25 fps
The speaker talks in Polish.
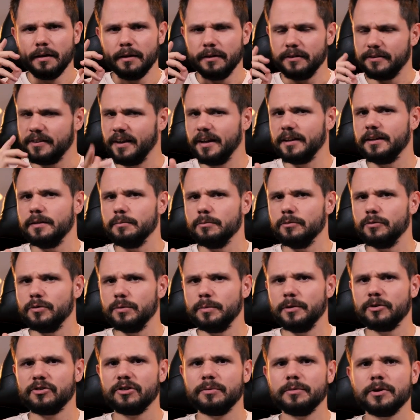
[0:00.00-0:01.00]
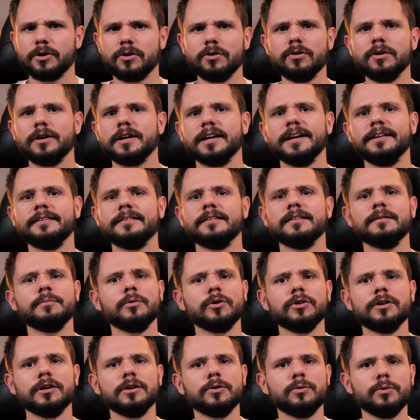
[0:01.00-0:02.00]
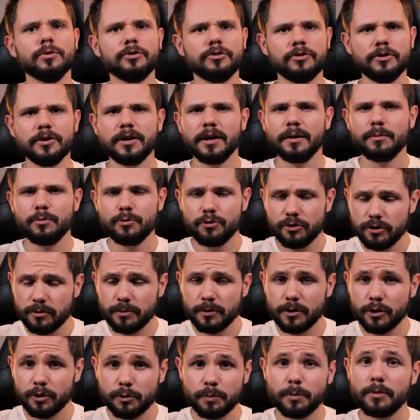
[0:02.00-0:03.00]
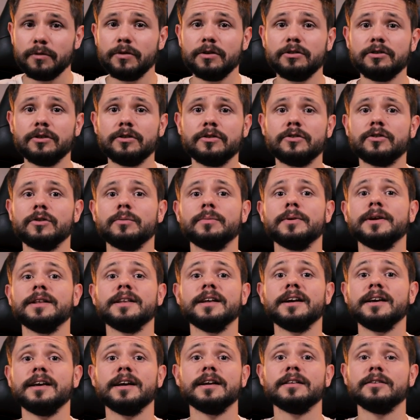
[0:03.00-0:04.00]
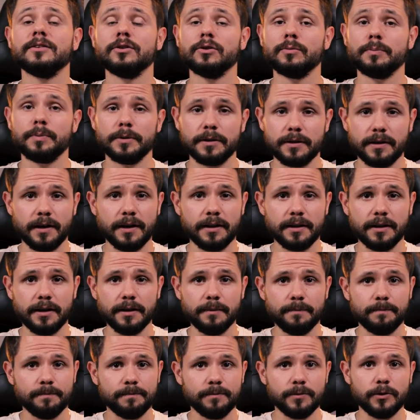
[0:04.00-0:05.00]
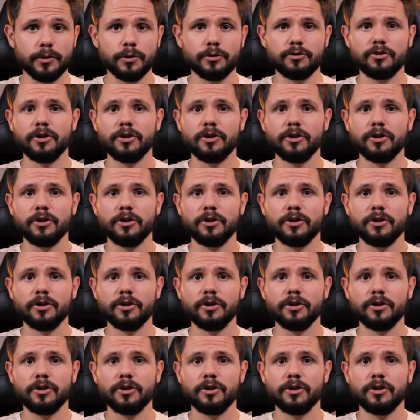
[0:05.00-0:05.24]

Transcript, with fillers: Zanim wybierzemy konkretny model głośnika, musimy odpowiedzieć sobie na jedno pytanie. Do